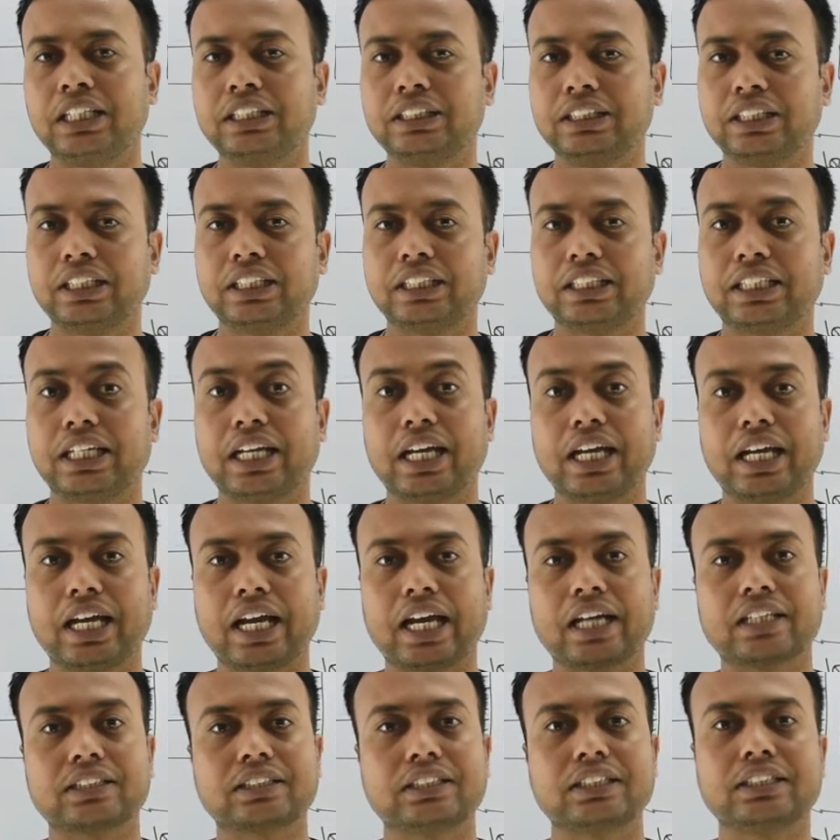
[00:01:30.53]
इंजन क्या
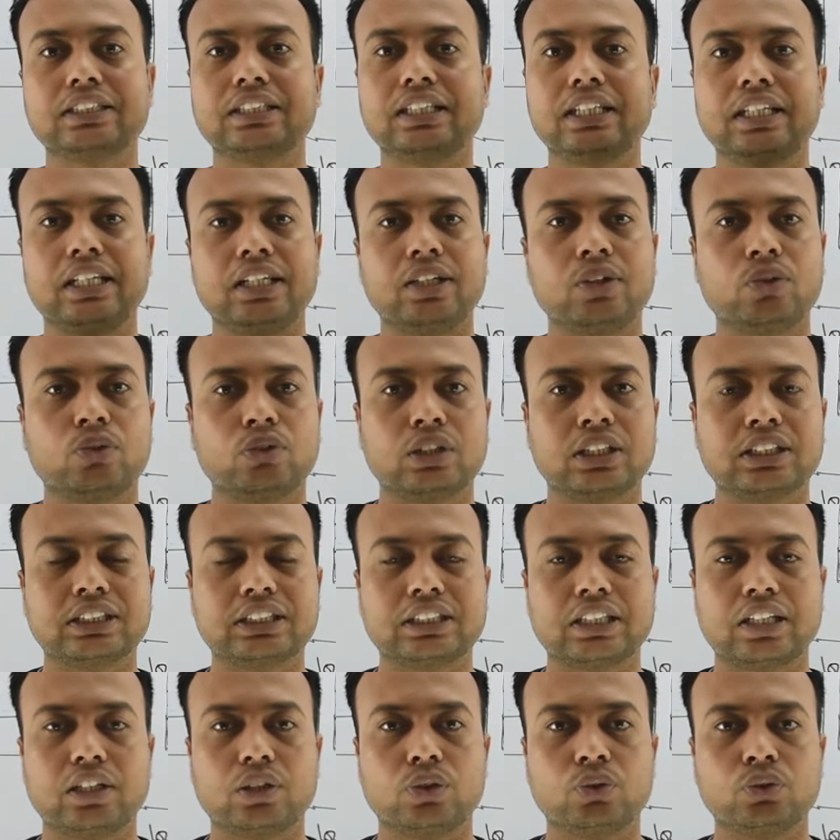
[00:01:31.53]
है एक्सेस हीटिंग होना
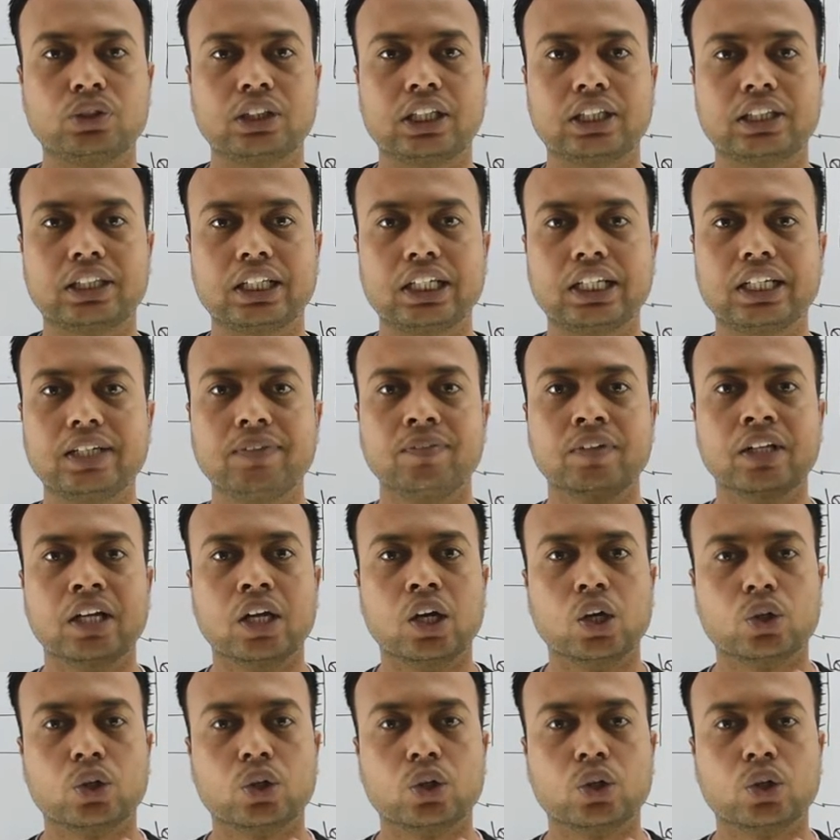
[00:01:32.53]
स्टार्ट हो जाता है